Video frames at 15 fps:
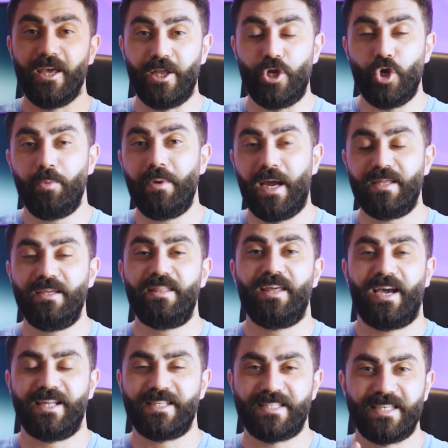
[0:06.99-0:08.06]
اليوم الحديث
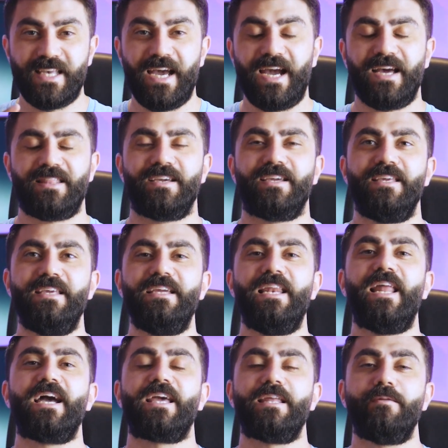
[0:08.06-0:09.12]
عن ساعة ذكية
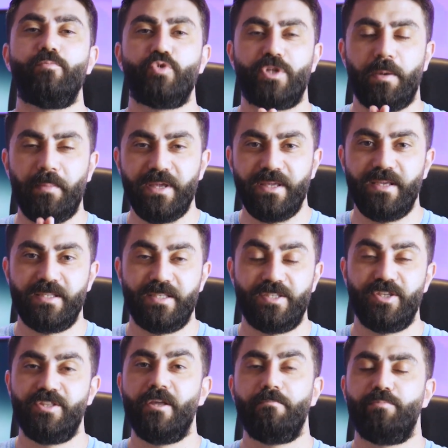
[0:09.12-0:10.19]
لكن متميزة
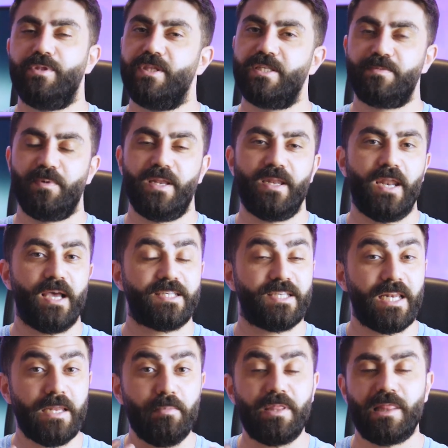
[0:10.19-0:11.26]
جدا بالنسبة للناس
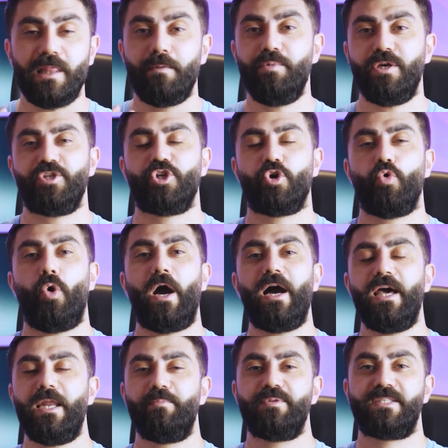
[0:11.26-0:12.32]
اللي مثلي بيعشقوا عالم